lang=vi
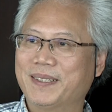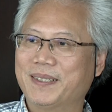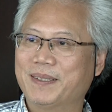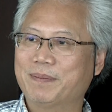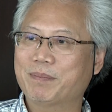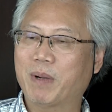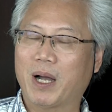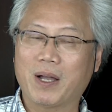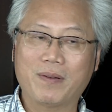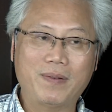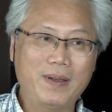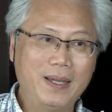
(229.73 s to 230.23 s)

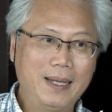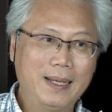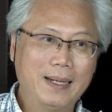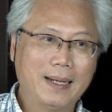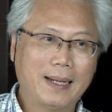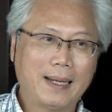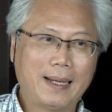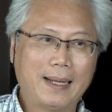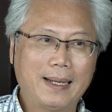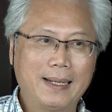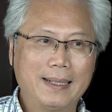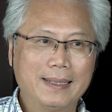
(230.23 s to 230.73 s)
bởi vì
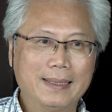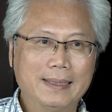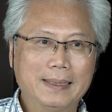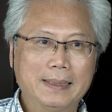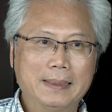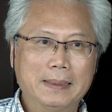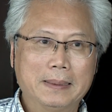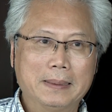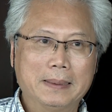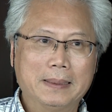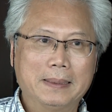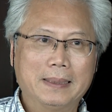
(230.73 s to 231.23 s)
là
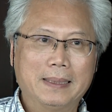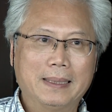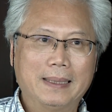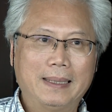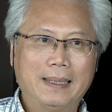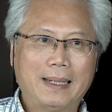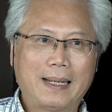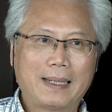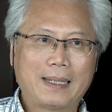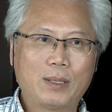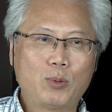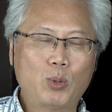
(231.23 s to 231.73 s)

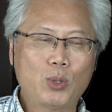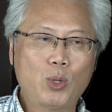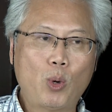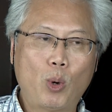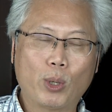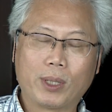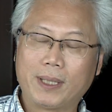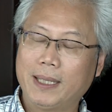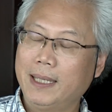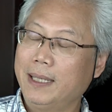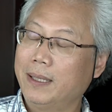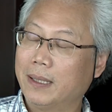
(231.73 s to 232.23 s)
là cái cuốn
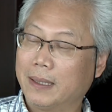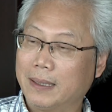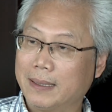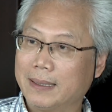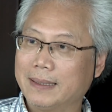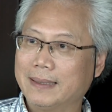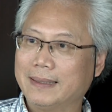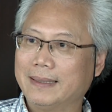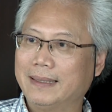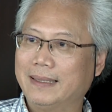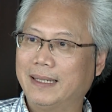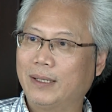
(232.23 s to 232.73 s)
hồi ký đó
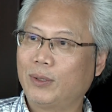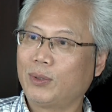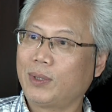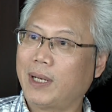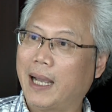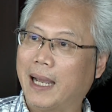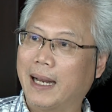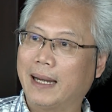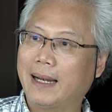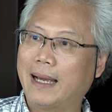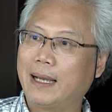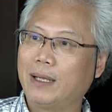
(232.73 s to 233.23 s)
là nó
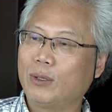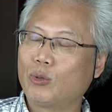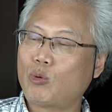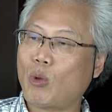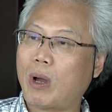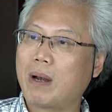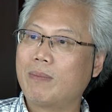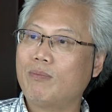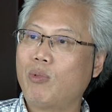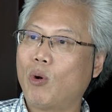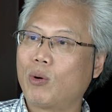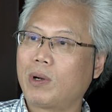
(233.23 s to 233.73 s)
kể lại
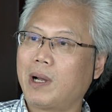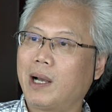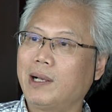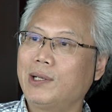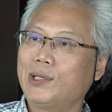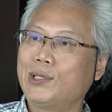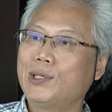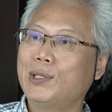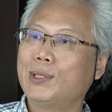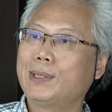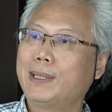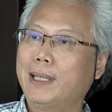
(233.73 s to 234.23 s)
toàn bộ các
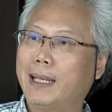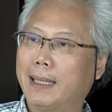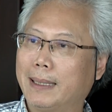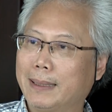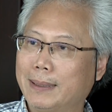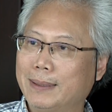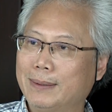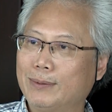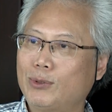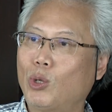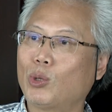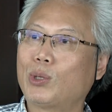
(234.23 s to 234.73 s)
sự kiện
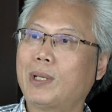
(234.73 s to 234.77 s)
có